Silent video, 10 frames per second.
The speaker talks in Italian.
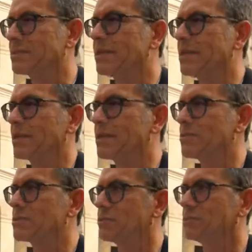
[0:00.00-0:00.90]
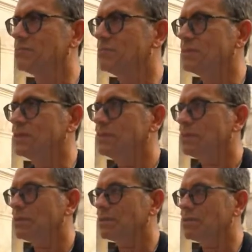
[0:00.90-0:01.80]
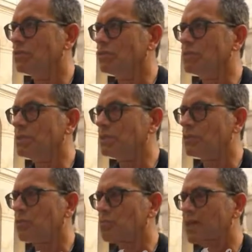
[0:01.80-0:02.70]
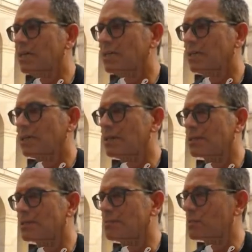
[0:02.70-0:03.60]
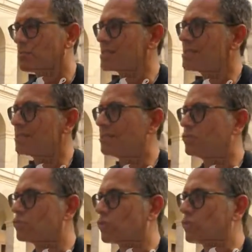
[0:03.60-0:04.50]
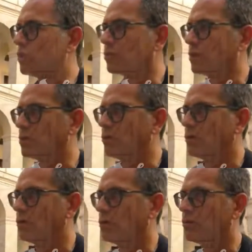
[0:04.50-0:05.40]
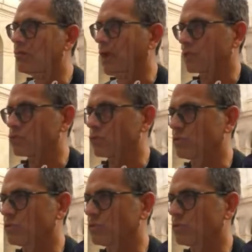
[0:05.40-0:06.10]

terra e questo non, eh, non lo dimentico mai ed è sempre presente in tutto quello che io faccio,